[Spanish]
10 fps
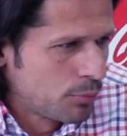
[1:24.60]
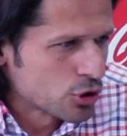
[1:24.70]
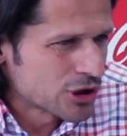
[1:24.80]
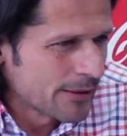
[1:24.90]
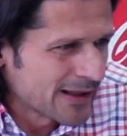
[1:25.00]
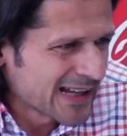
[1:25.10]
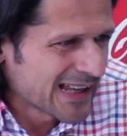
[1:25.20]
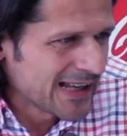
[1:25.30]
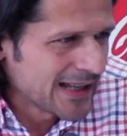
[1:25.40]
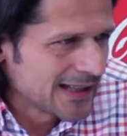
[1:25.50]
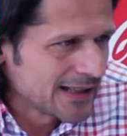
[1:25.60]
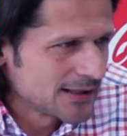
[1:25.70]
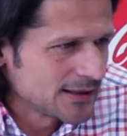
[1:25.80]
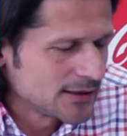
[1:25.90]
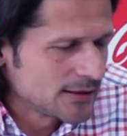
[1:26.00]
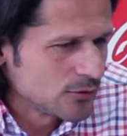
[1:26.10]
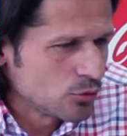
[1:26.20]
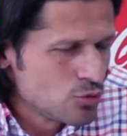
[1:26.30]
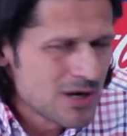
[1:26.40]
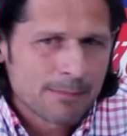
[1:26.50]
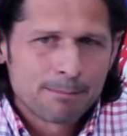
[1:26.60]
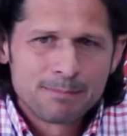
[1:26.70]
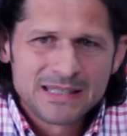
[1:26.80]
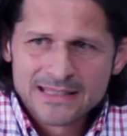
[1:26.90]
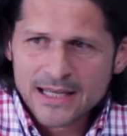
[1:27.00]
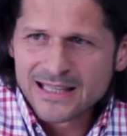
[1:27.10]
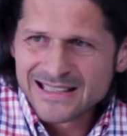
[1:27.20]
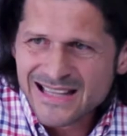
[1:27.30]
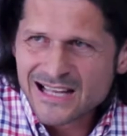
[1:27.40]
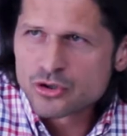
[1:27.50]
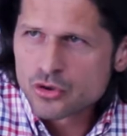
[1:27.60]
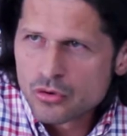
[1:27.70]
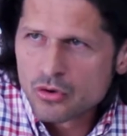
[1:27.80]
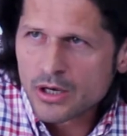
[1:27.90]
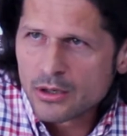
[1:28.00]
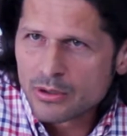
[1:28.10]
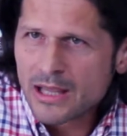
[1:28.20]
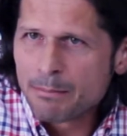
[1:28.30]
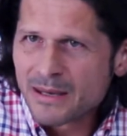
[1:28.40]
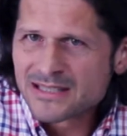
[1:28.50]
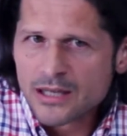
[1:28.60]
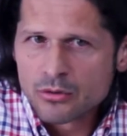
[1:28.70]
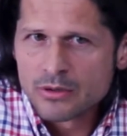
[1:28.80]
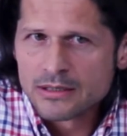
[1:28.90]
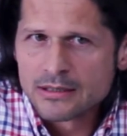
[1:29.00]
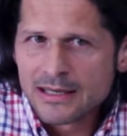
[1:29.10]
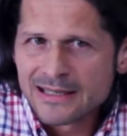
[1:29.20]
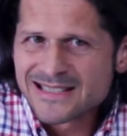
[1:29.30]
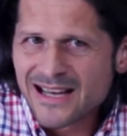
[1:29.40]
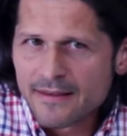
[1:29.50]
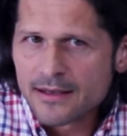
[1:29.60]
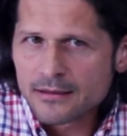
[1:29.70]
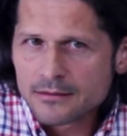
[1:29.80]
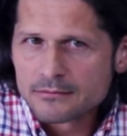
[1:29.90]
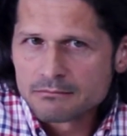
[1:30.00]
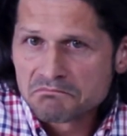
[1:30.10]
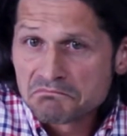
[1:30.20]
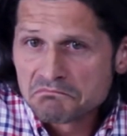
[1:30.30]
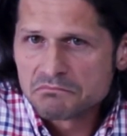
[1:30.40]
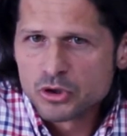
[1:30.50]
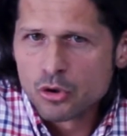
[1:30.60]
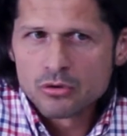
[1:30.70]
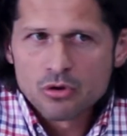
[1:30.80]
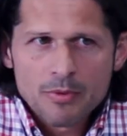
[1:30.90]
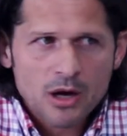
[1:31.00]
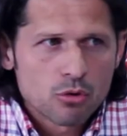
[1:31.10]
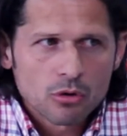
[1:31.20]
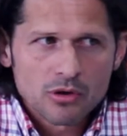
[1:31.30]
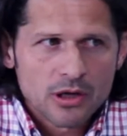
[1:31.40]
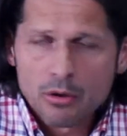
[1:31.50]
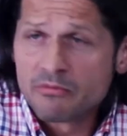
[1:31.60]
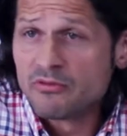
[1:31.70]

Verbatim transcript: pues la verdad que una pitada tan sonora, lo que ha pasado en, en Sadar, yo no me acuerdo que lo he